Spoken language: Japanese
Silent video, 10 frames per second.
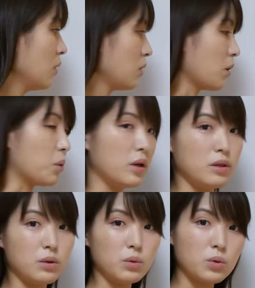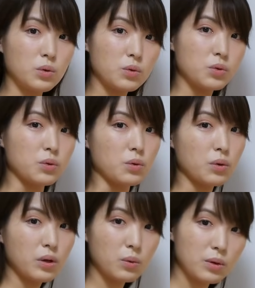さあこうやってろく六歩と
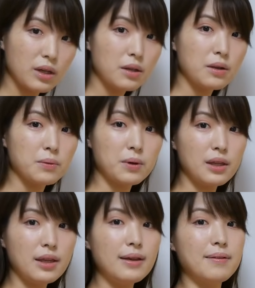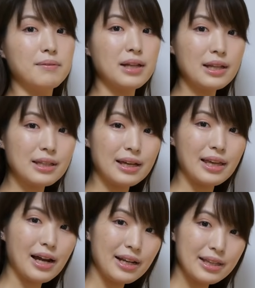取り込んできた時に皆さん
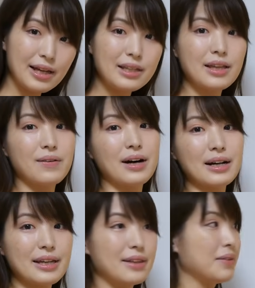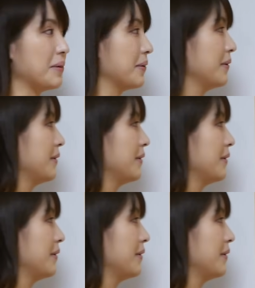やりたい手はきっと